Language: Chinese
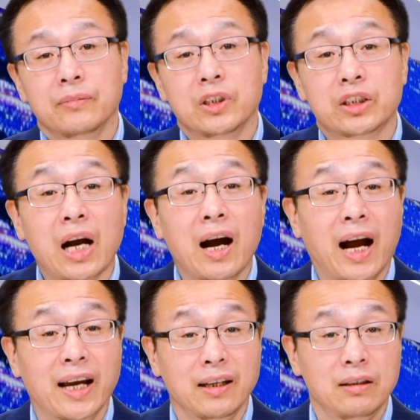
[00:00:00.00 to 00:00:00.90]
上
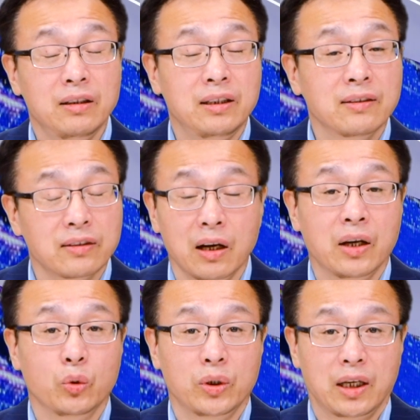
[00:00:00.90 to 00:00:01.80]
海已经死了
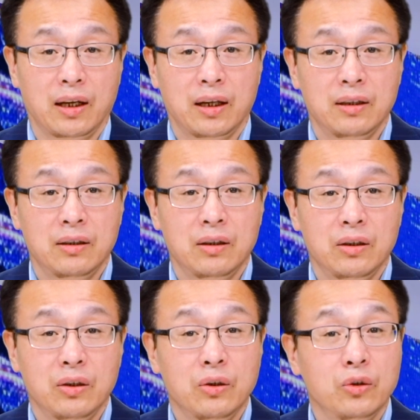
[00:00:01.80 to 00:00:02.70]
很多人了，
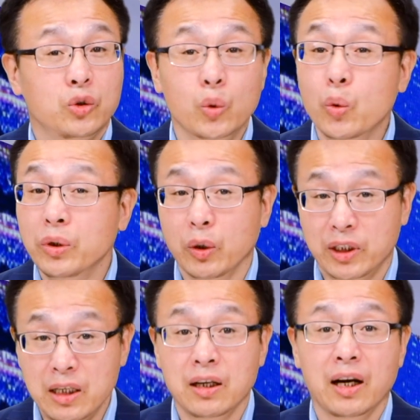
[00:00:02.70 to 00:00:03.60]
中共有
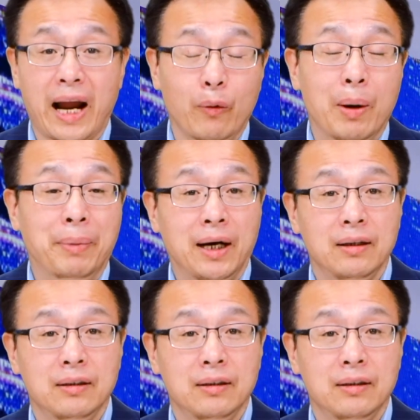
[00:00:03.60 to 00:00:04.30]
任何改观吗？